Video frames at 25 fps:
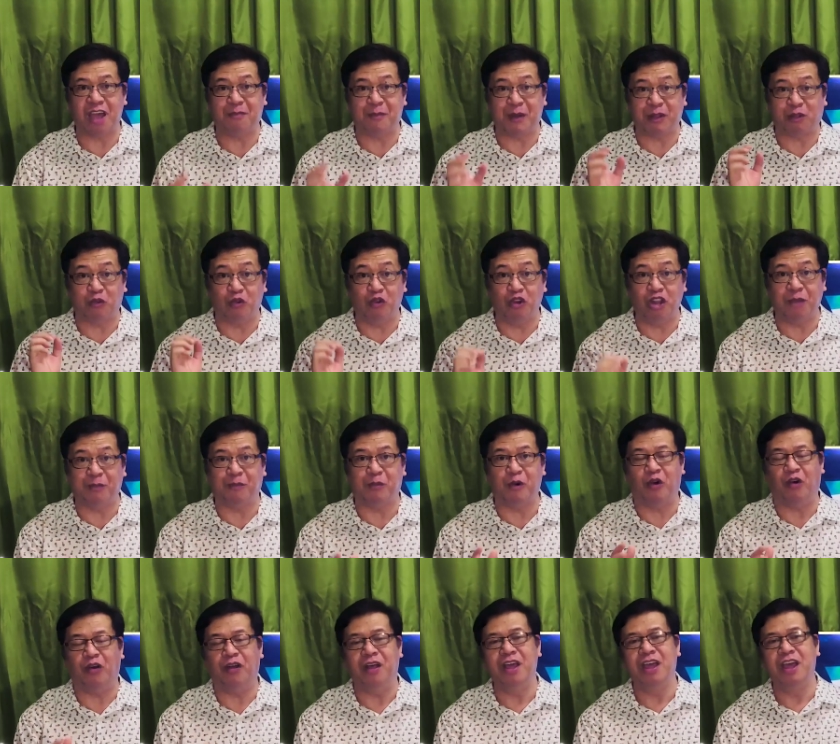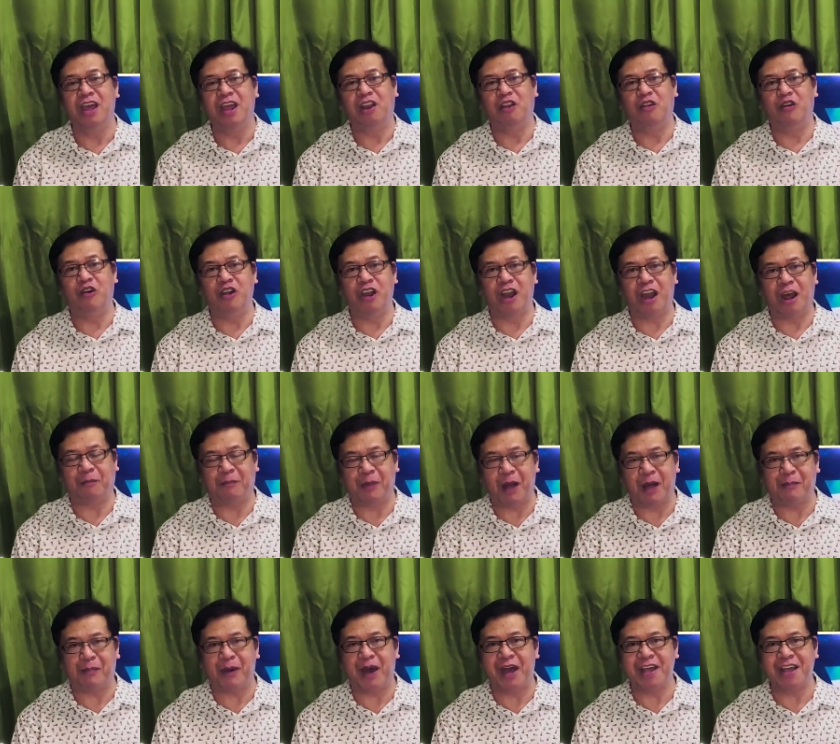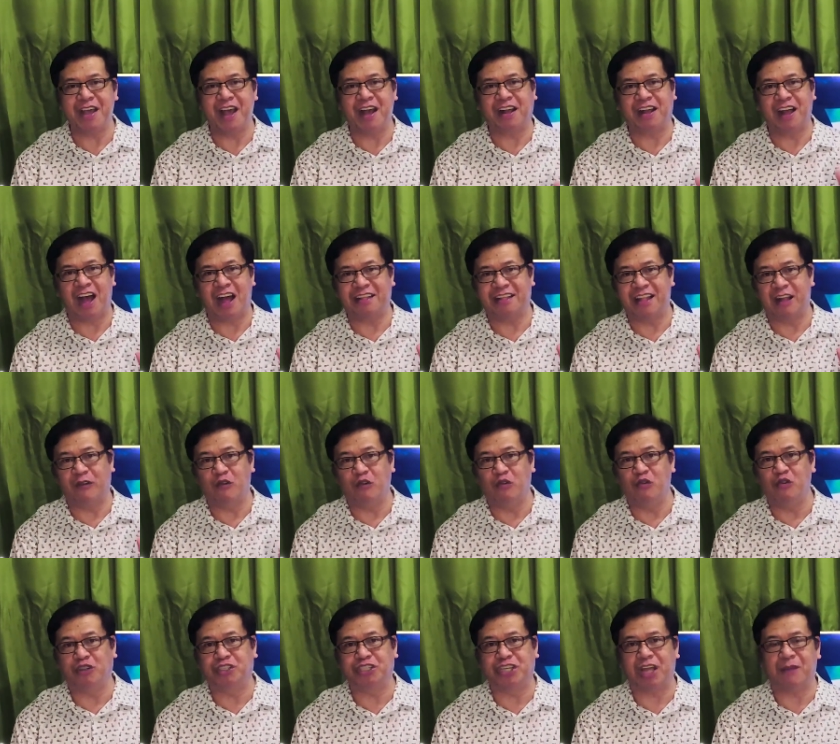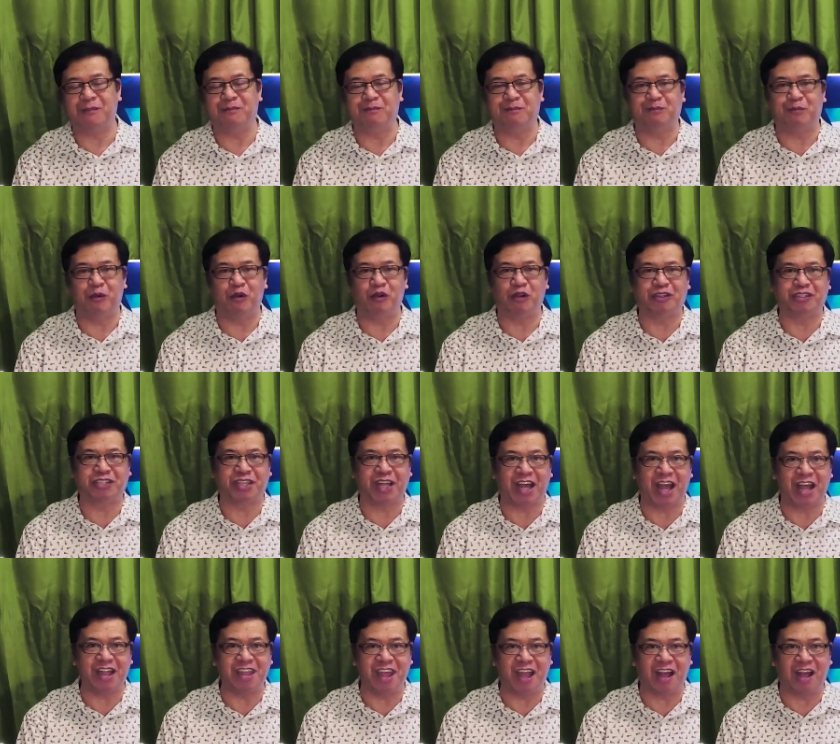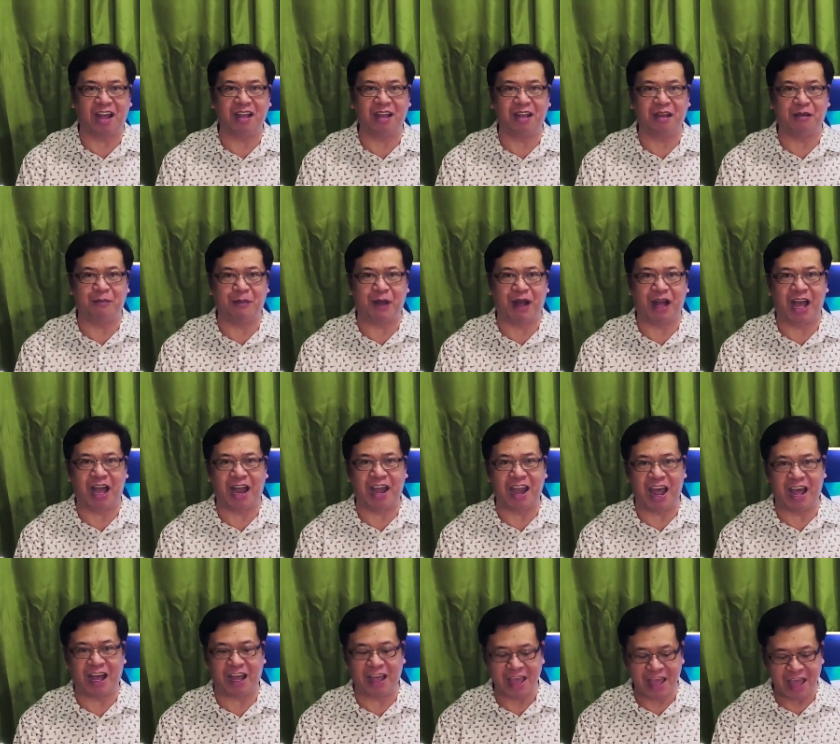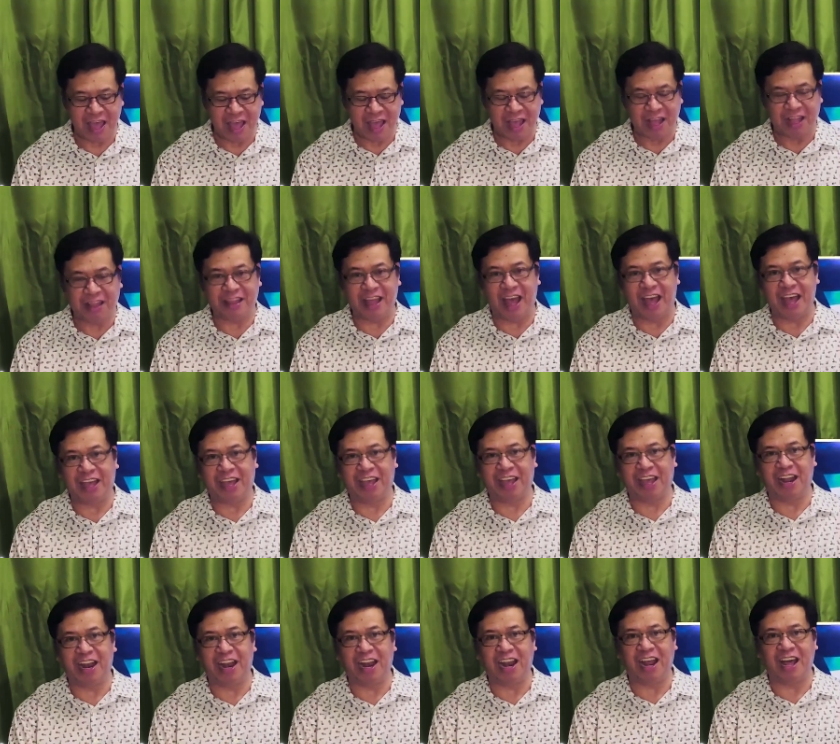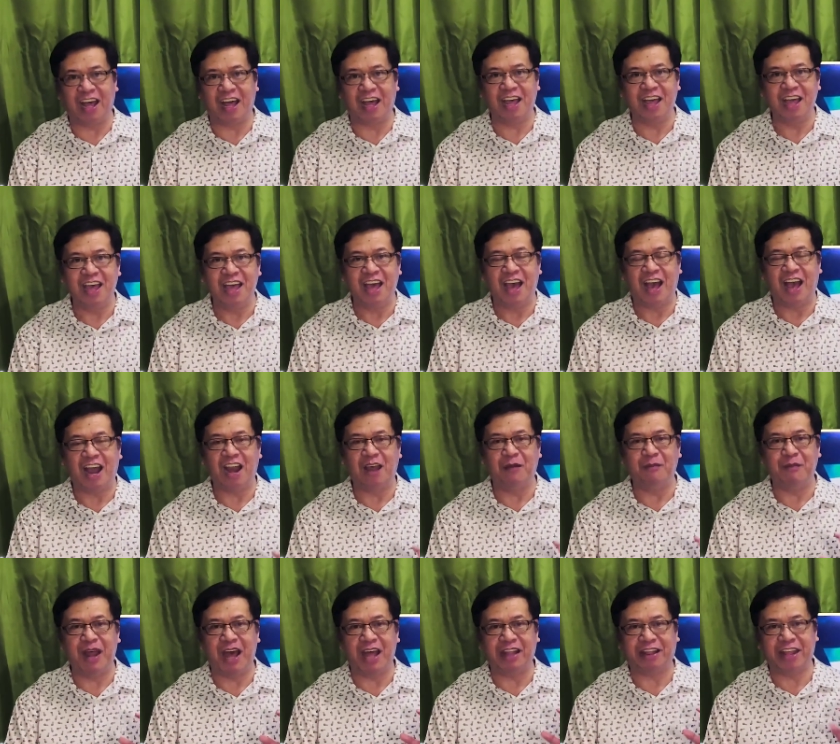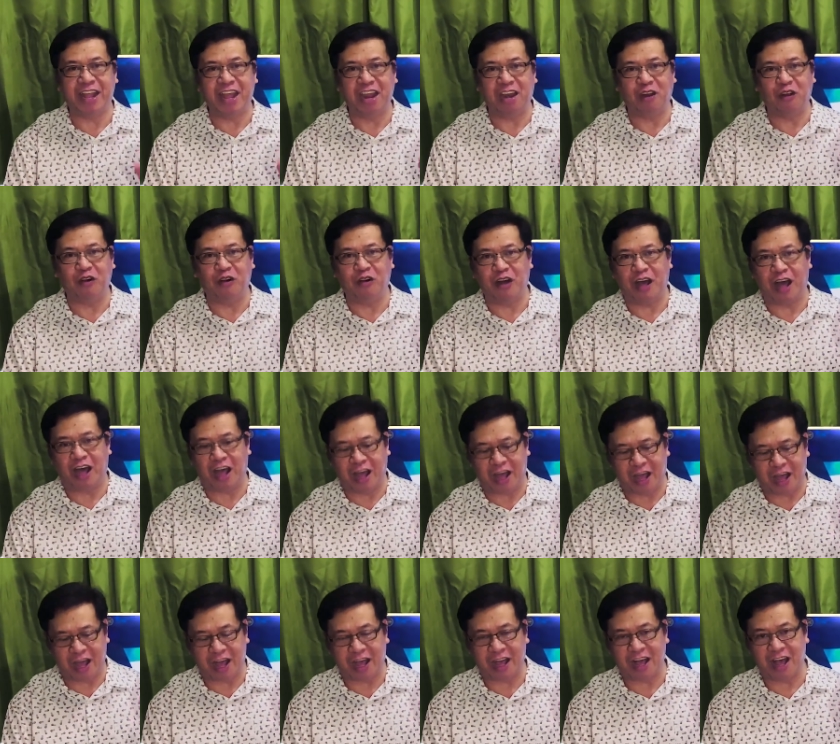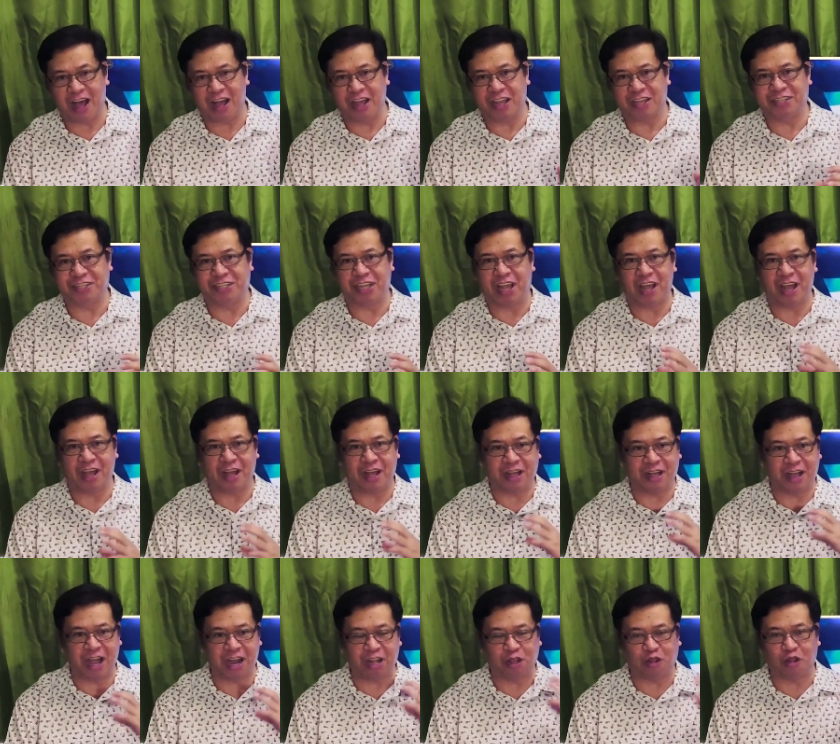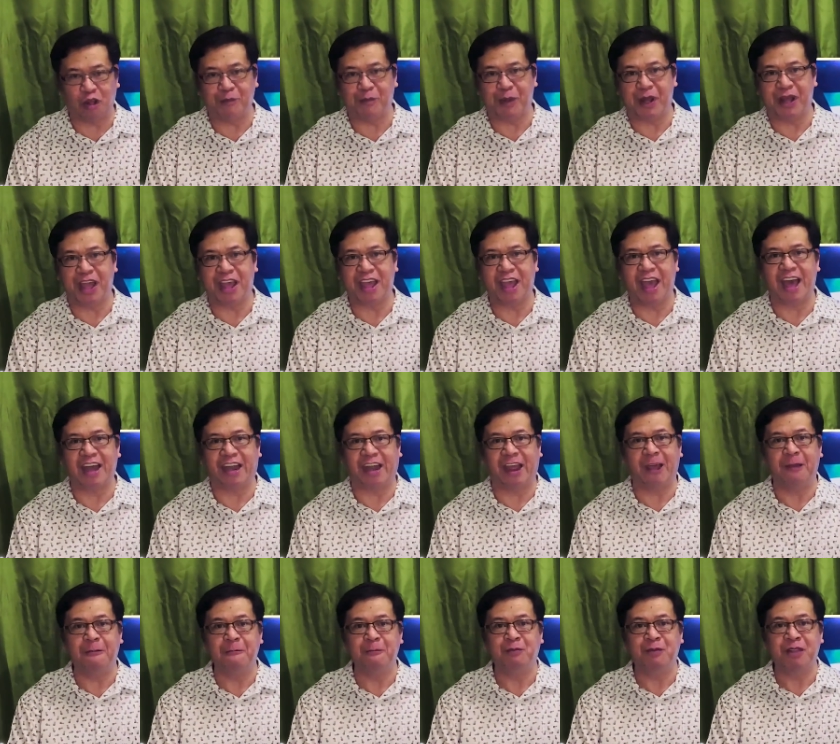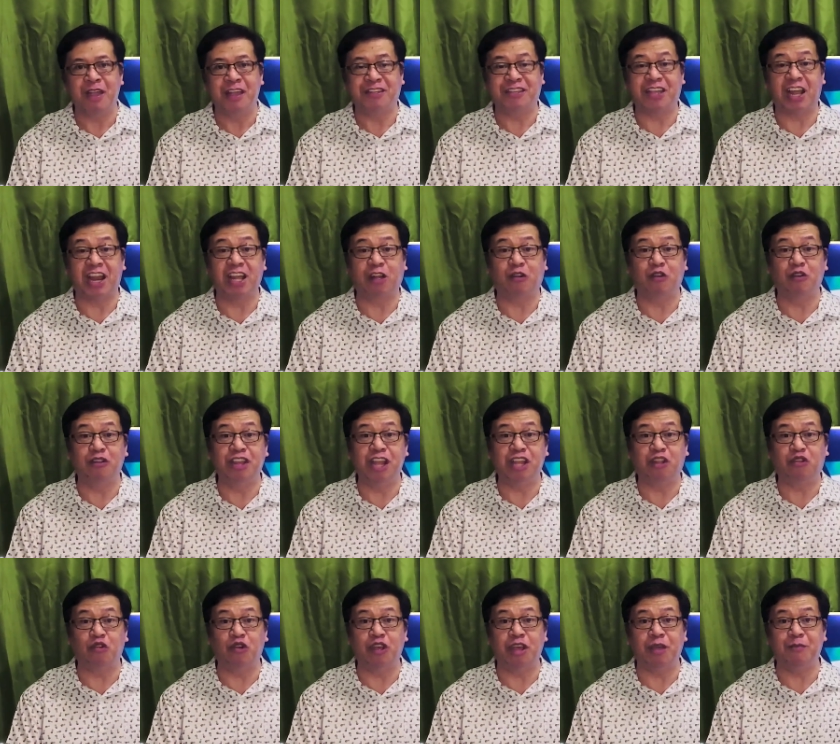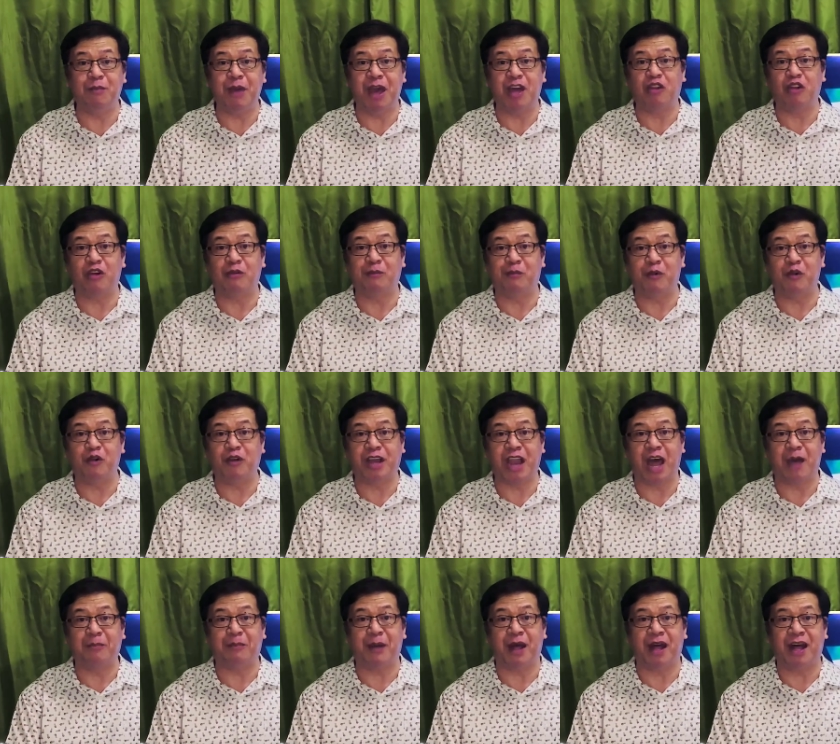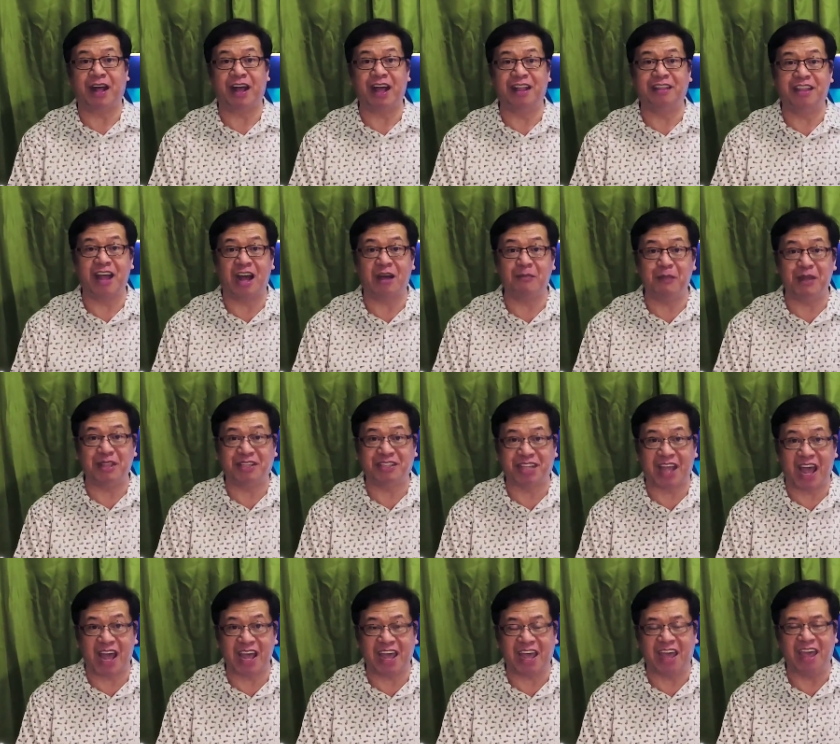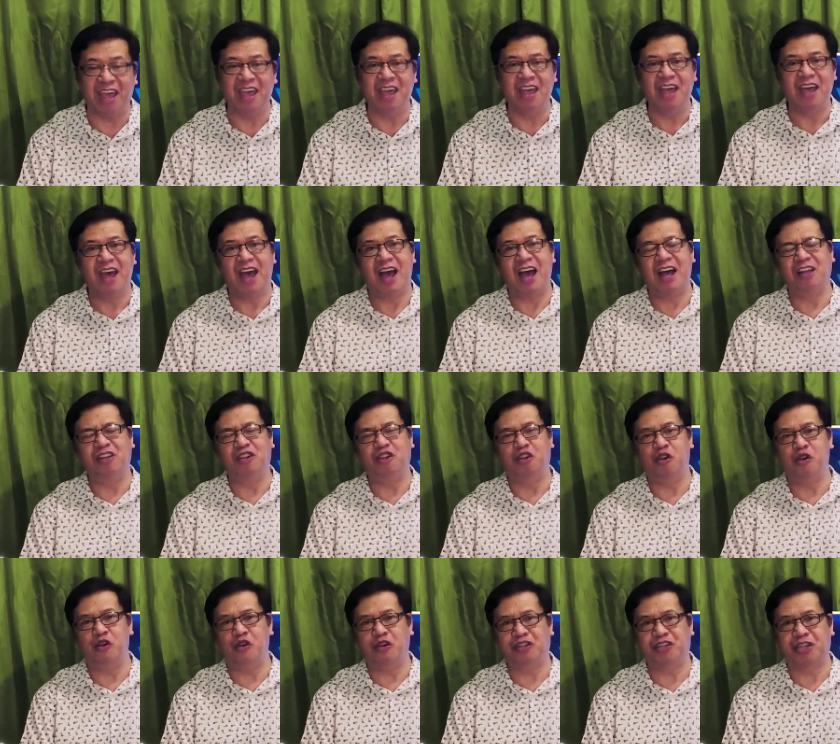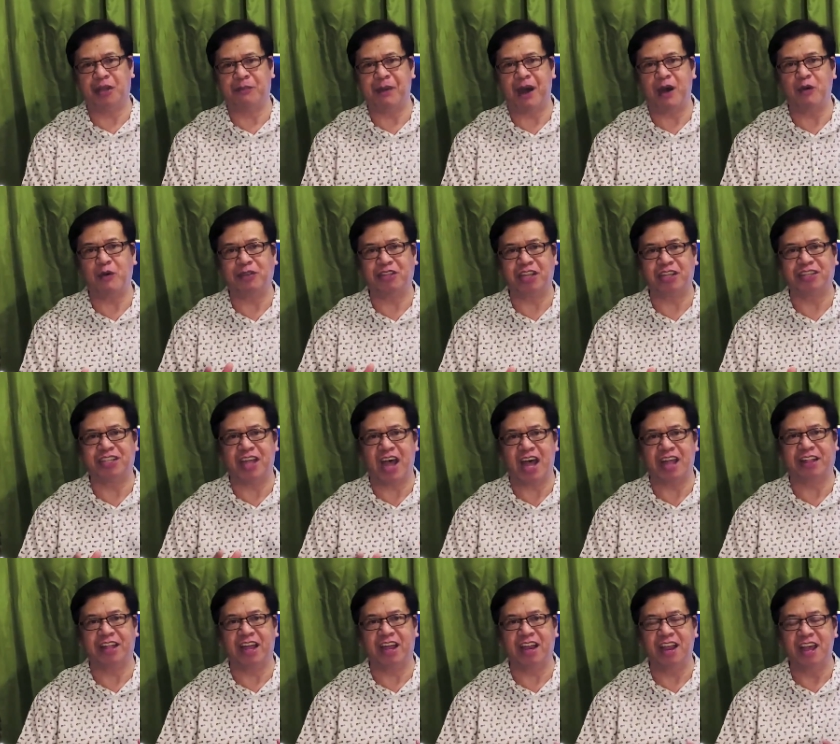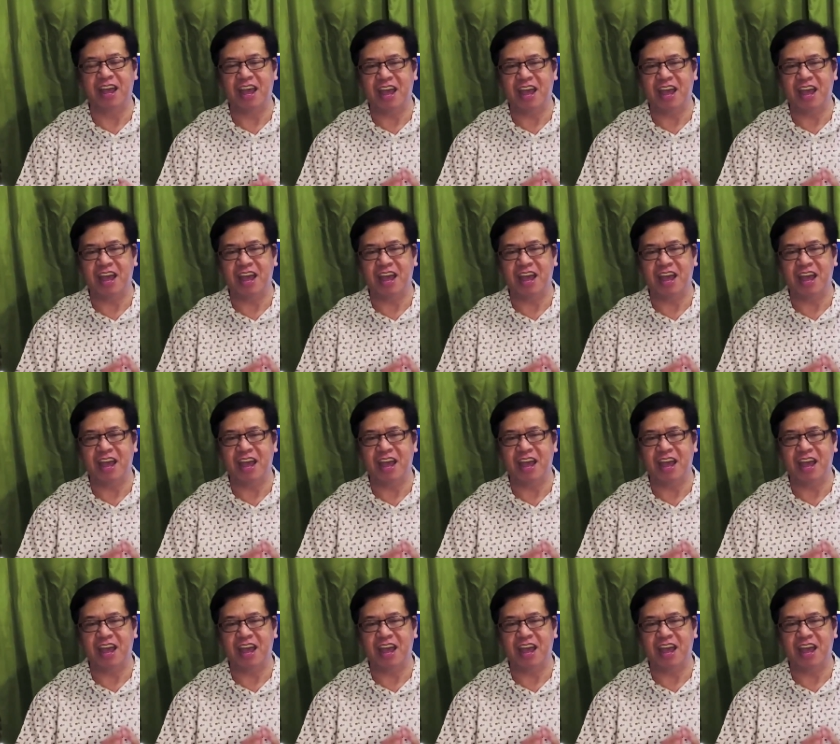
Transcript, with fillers: ay patuloy po no, na nagpapahayag at nangungusap po sa kanyang mga anak. Dahil uh, alam natin no, uh, uh, sa ganitong pangyayari, sa likod nito ay meron pong napaagandang mensahe ang Diyos sa bawat sa atin